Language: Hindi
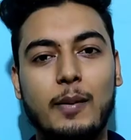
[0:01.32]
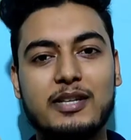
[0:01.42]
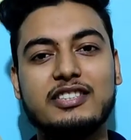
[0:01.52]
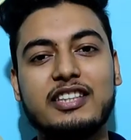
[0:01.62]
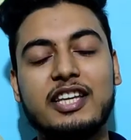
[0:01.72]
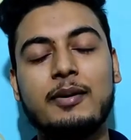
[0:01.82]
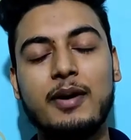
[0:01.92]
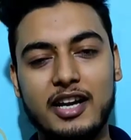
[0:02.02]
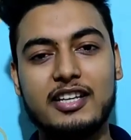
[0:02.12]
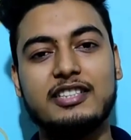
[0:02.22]
अपनी ज़िंदगी
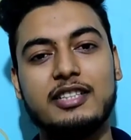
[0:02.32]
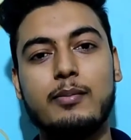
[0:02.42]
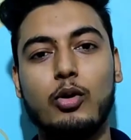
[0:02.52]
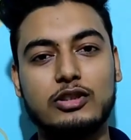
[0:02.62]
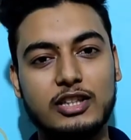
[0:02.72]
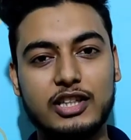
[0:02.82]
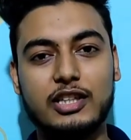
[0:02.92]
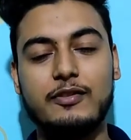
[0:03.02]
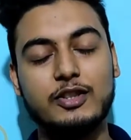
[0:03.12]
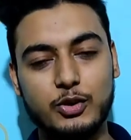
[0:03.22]
में हर किसी ने बोतल
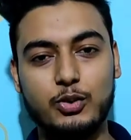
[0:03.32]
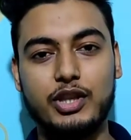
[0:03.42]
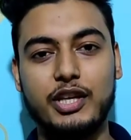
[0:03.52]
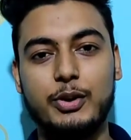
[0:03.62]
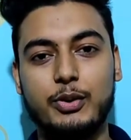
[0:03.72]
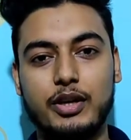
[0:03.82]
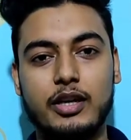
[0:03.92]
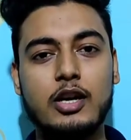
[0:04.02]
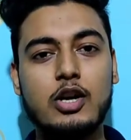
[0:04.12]
चढ़ते हुए ज़रूर देखी होगी